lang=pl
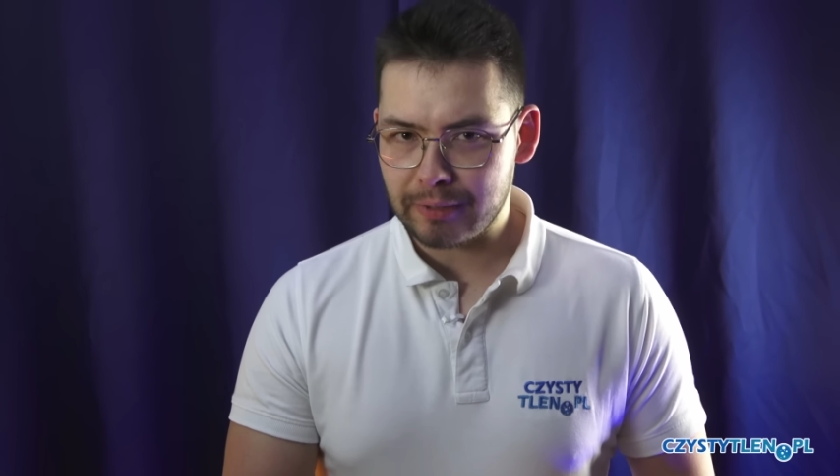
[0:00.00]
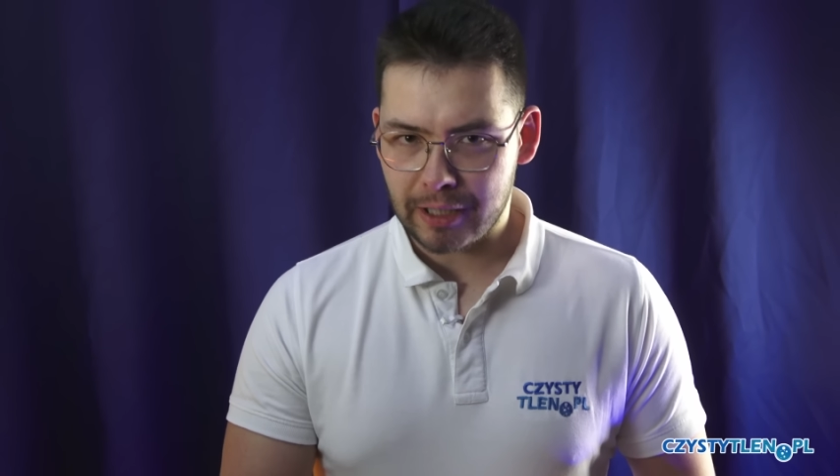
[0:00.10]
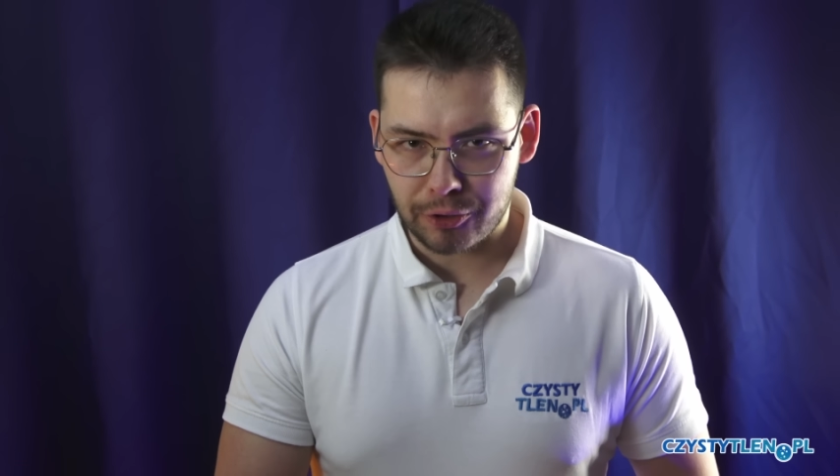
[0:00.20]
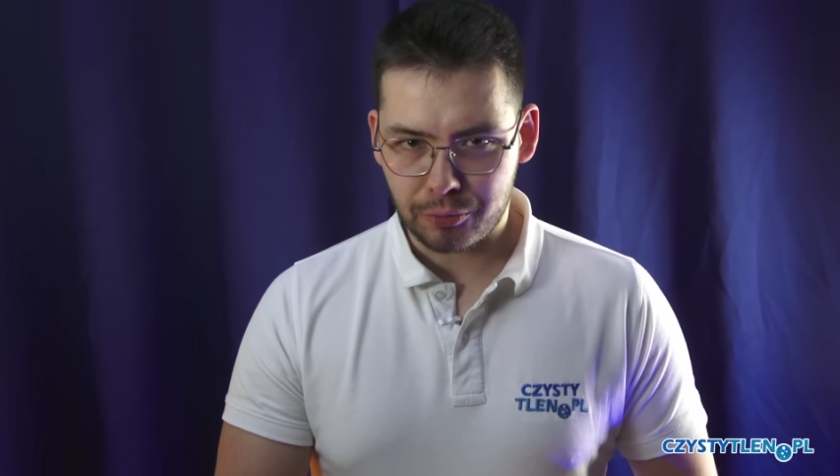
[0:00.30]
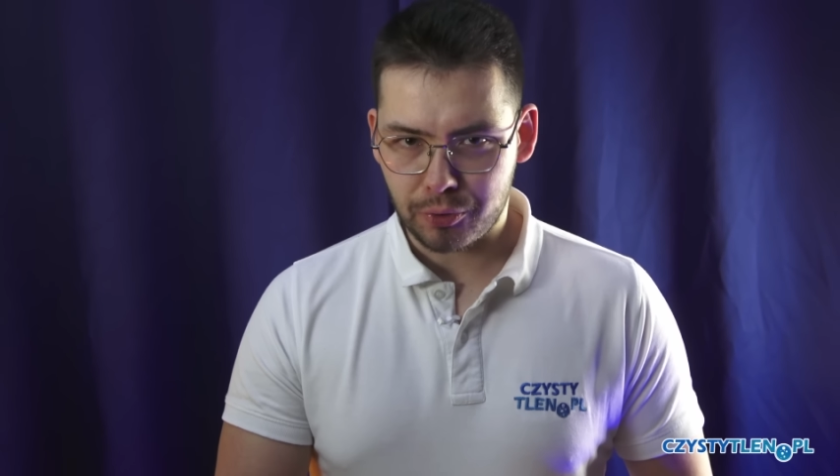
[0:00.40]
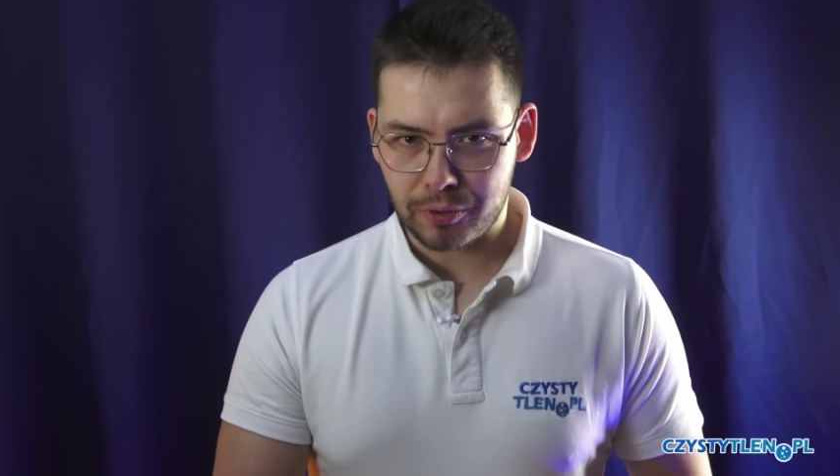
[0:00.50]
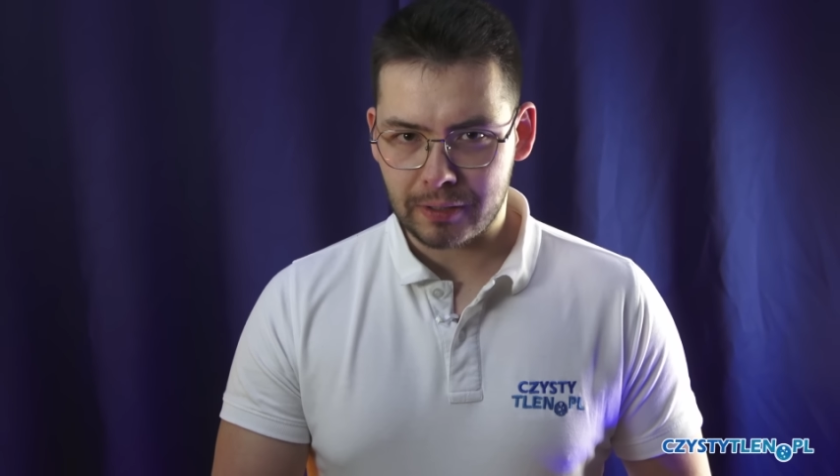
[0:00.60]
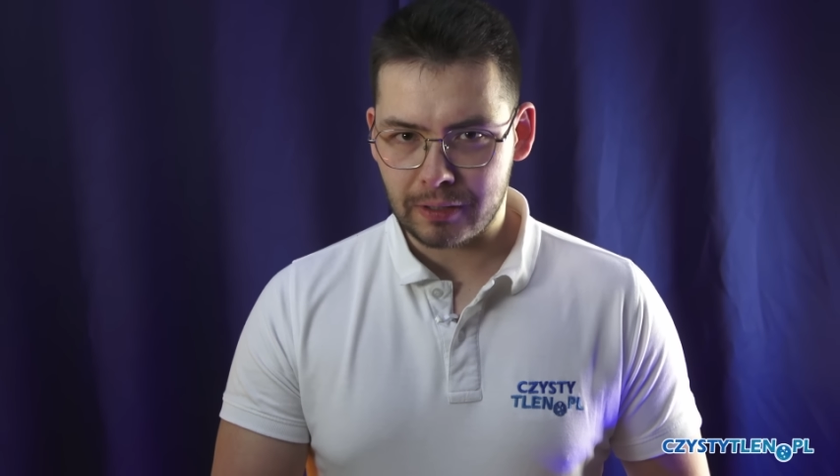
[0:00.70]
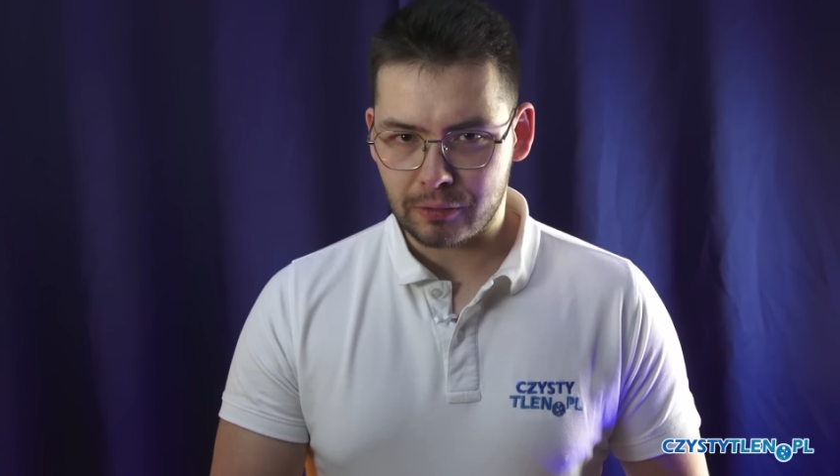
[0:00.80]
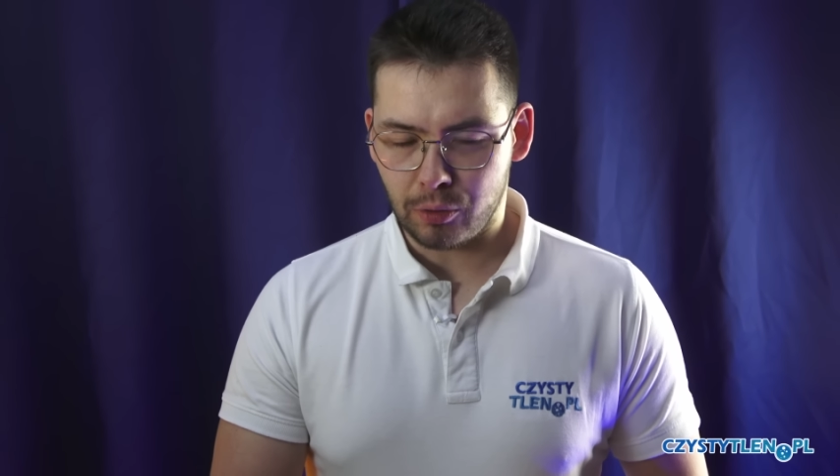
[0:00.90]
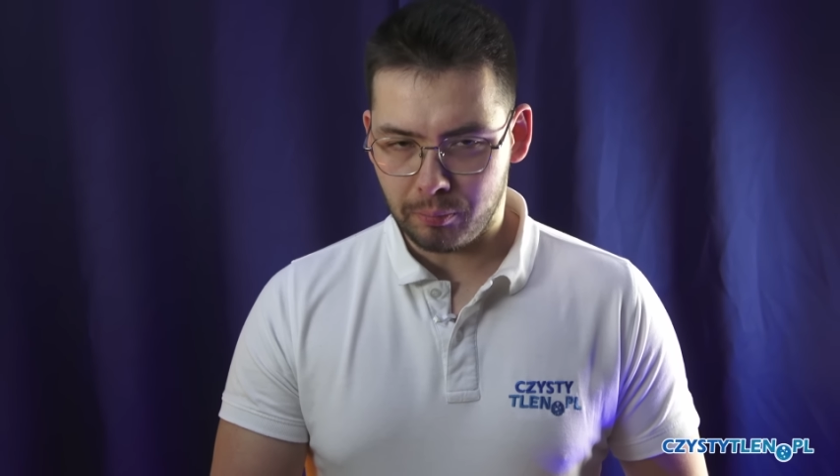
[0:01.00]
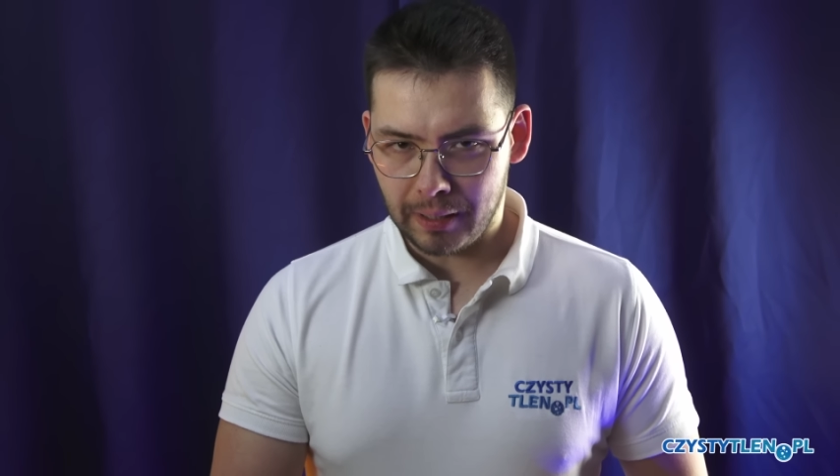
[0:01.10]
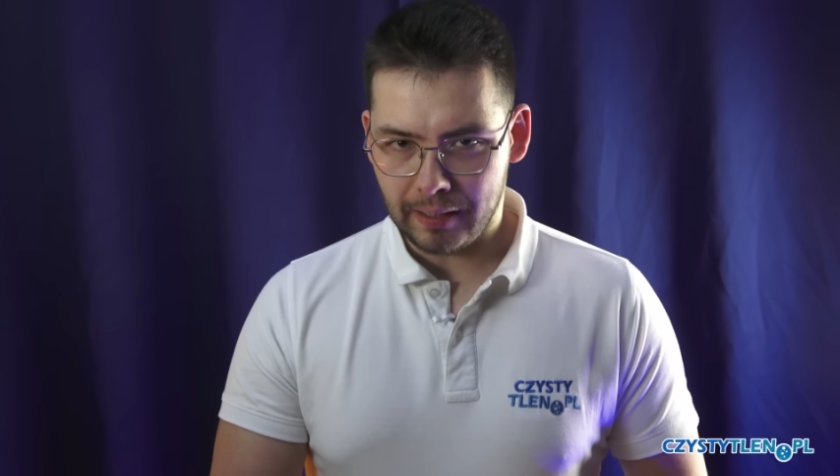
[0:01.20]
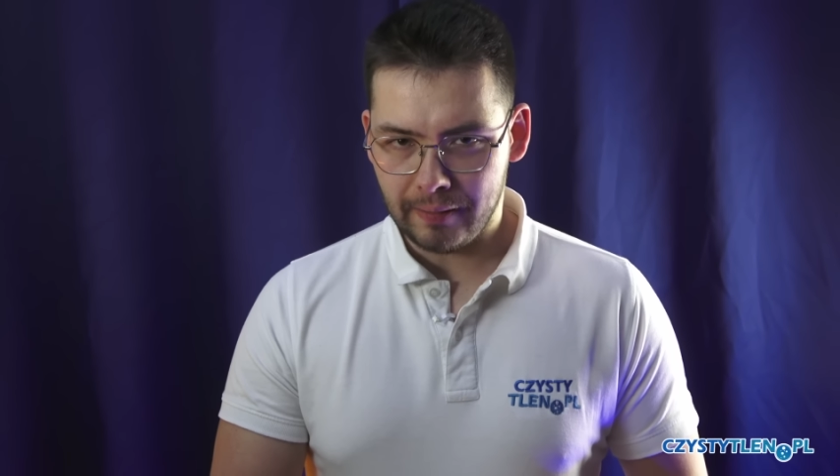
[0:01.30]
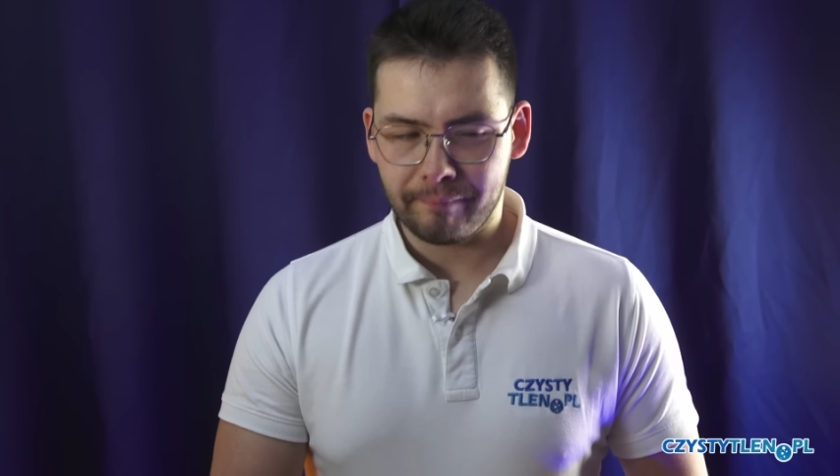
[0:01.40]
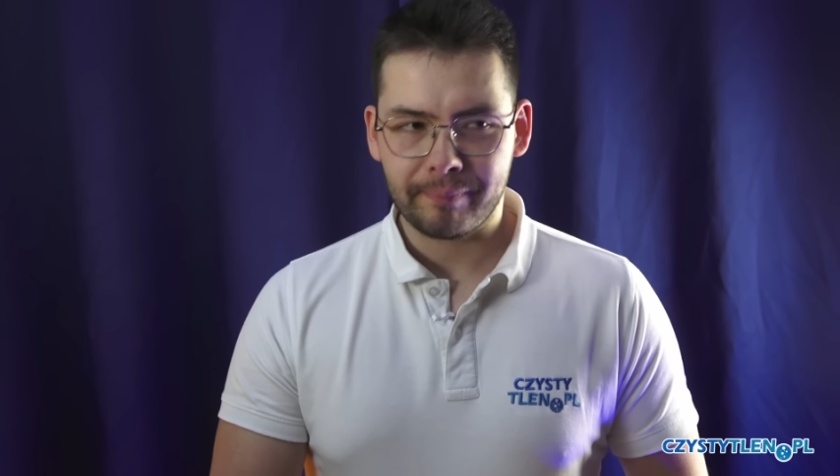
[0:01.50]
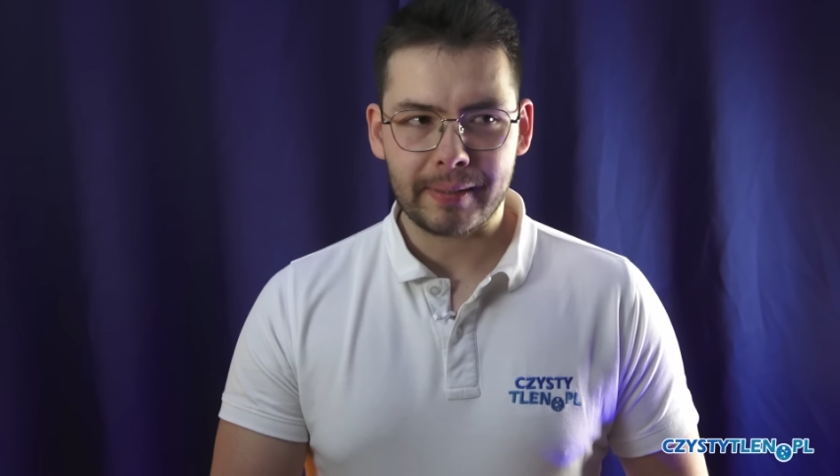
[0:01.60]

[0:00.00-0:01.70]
nie każde urządzenie to ma,